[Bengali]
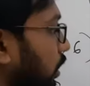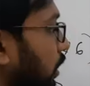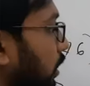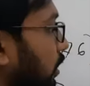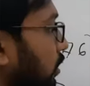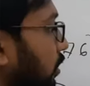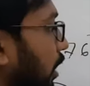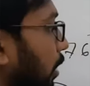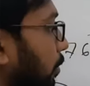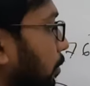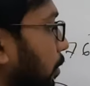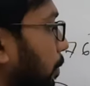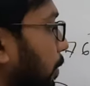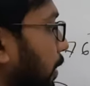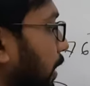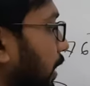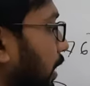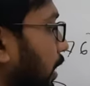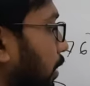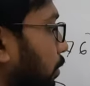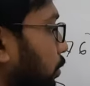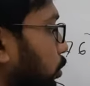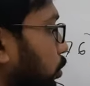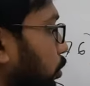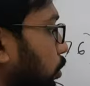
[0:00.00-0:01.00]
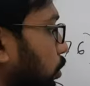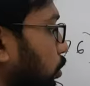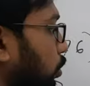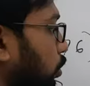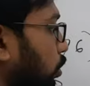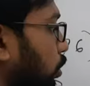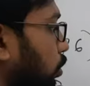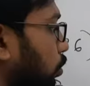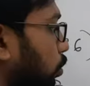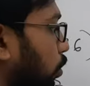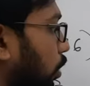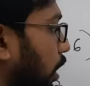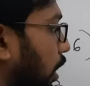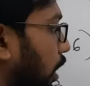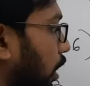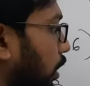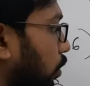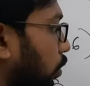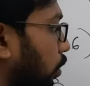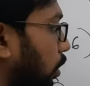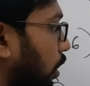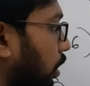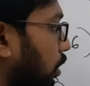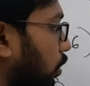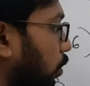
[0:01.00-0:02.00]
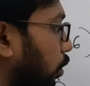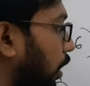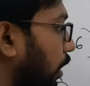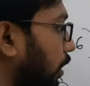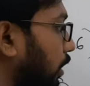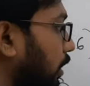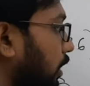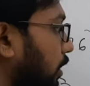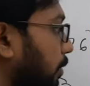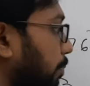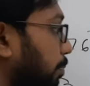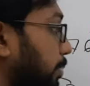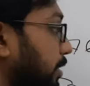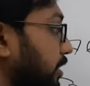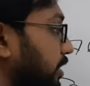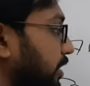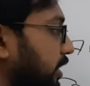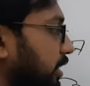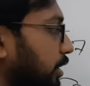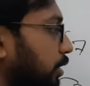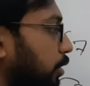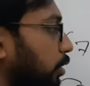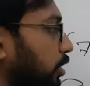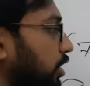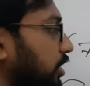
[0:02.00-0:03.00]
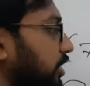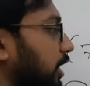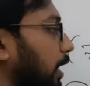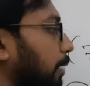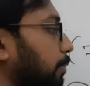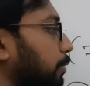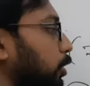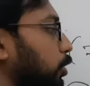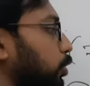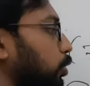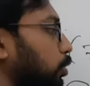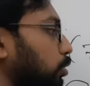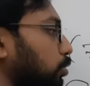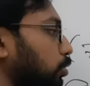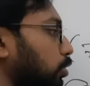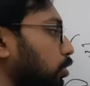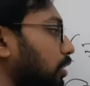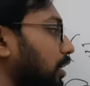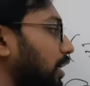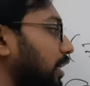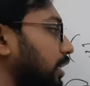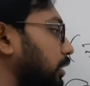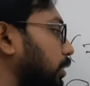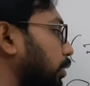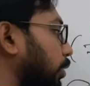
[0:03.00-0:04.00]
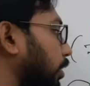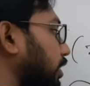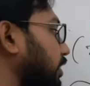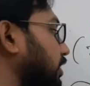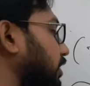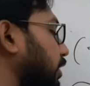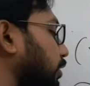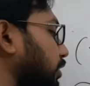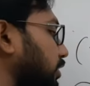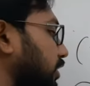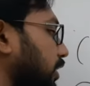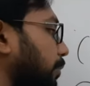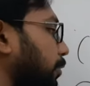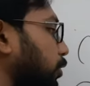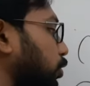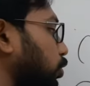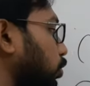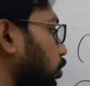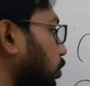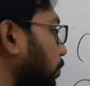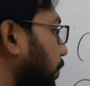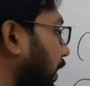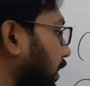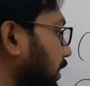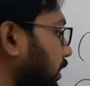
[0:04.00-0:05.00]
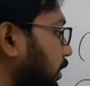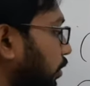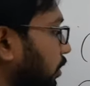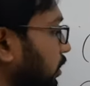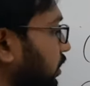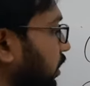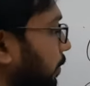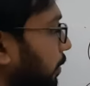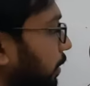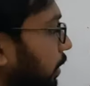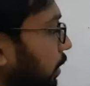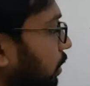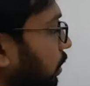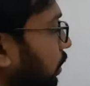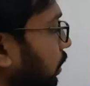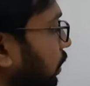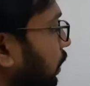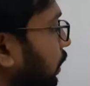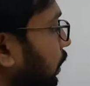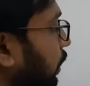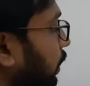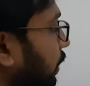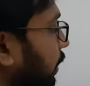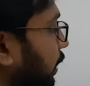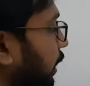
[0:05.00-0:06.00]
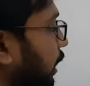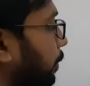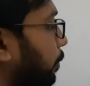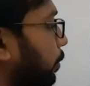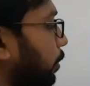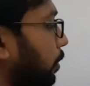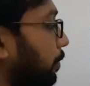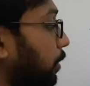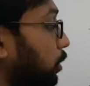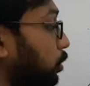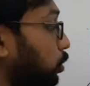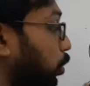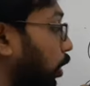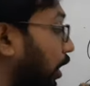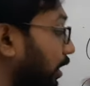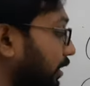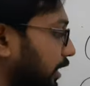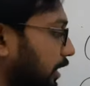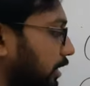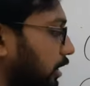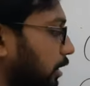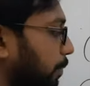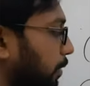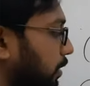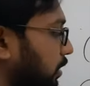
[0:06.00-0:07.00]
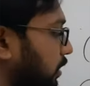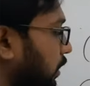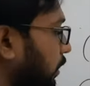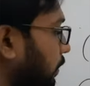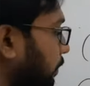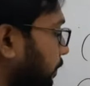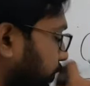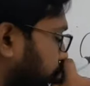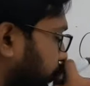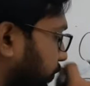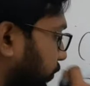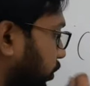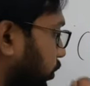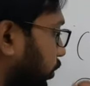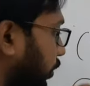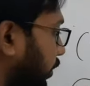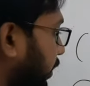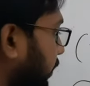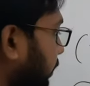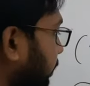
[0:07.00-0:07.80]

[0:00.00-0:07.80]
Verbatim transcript: তাহলে আমরা পেয়ে গেলাম শূন্য ওয়ান ওয়ান ওয়ান বিসিডি করে সামনে শূন্য লিখতে হয় সামনে শূন্য বাদ দেওয়া যাবে না এরপর আমরা ছয় দেখতে পাচ্ছি সরি